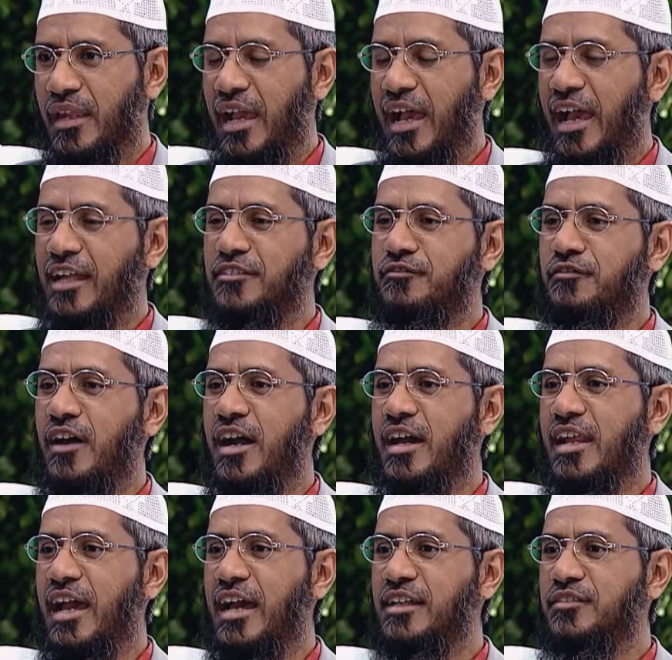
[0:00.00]

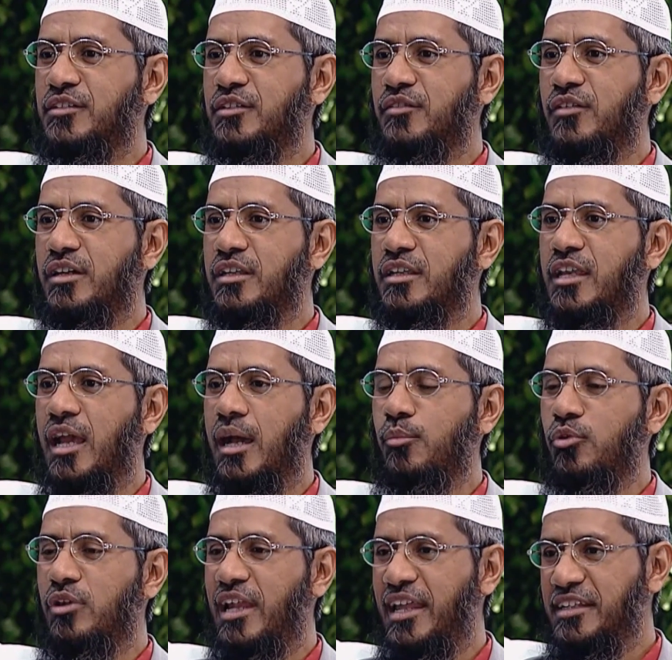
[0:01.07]
কেয়ামুল্লাহের মানে সম্পর্কে
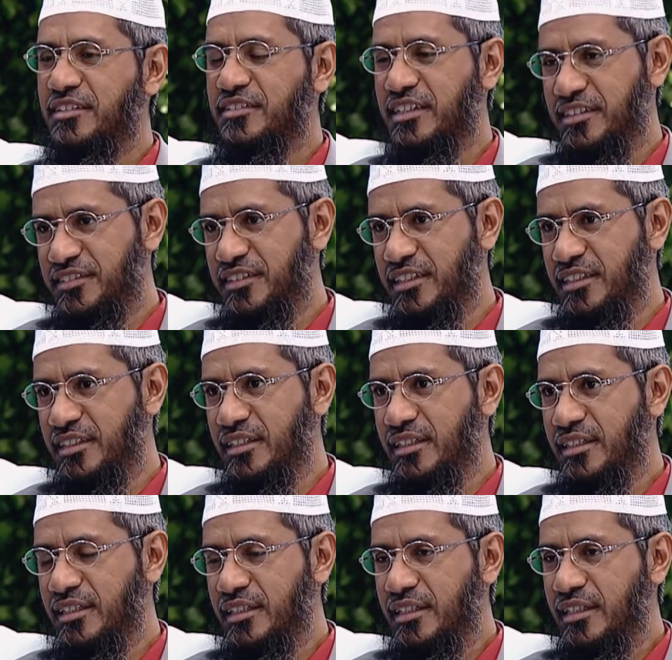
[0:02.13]
যদি বলতে হয়
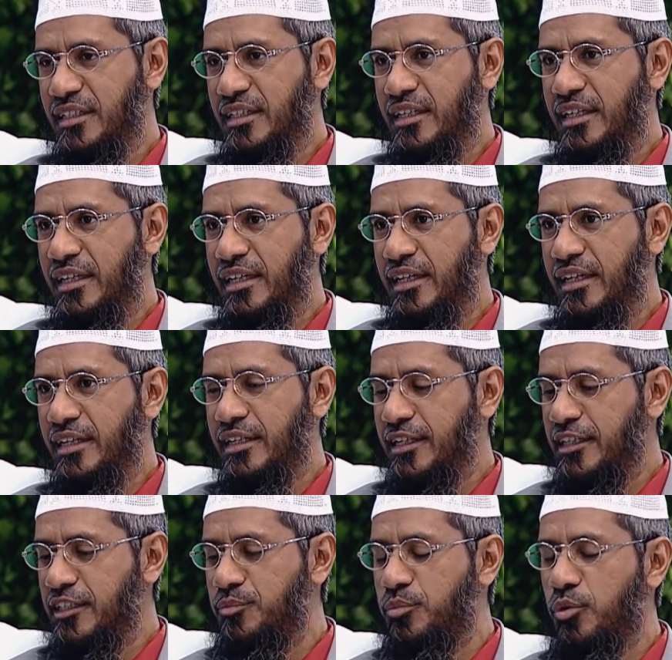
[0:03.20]
এখানে দুটো
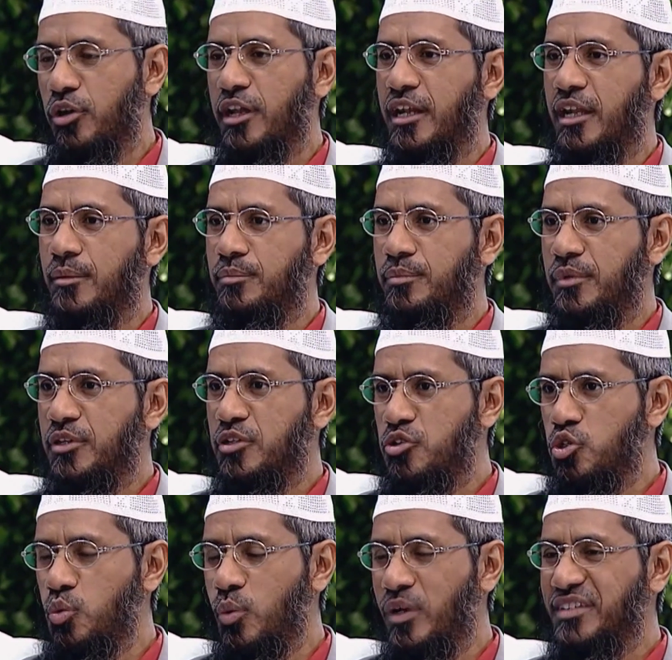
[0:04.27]
শব্দ আছে
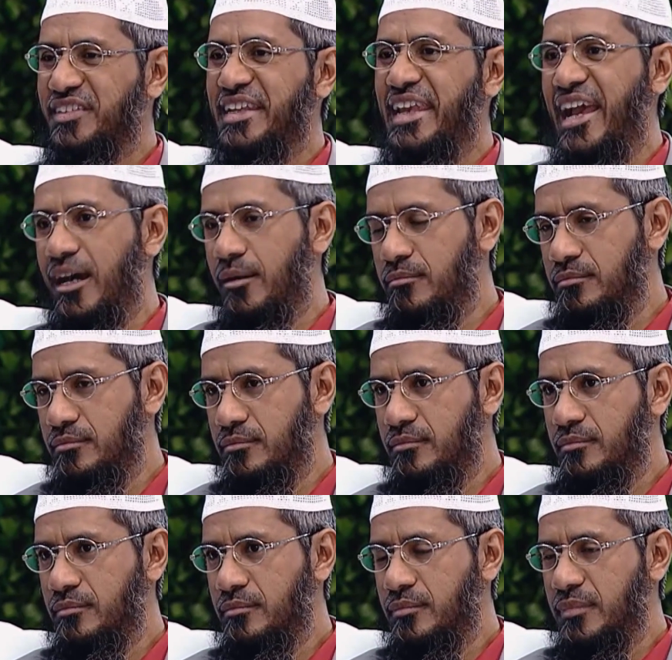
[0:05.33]
প্রথমটা হচ্ছে কিয়াম
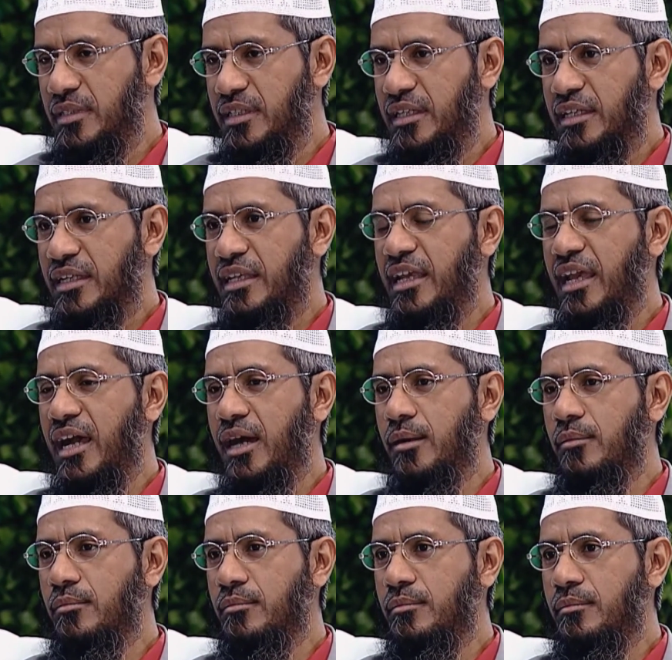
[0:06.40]
কিয়াম
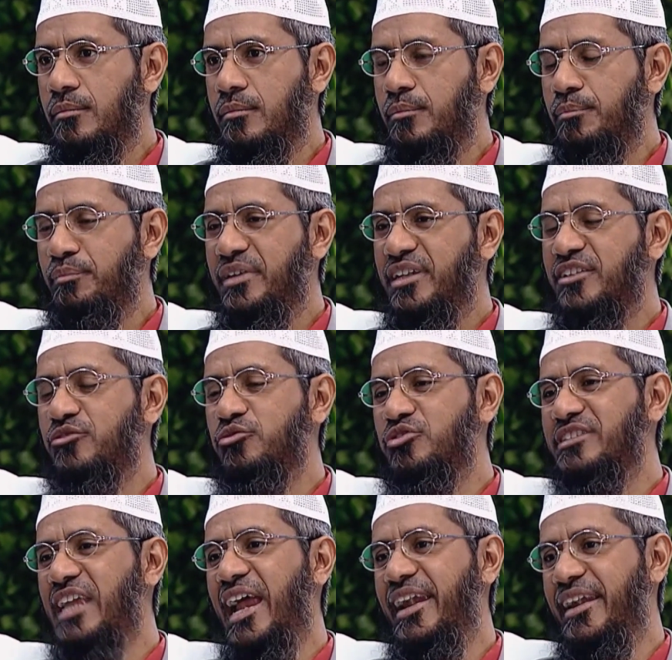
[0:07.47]
মানে
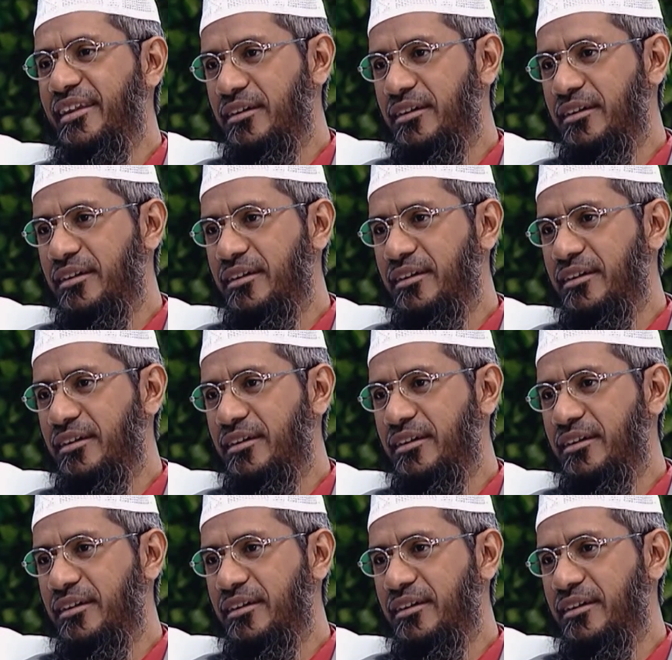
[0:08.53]
দাঁড়ানো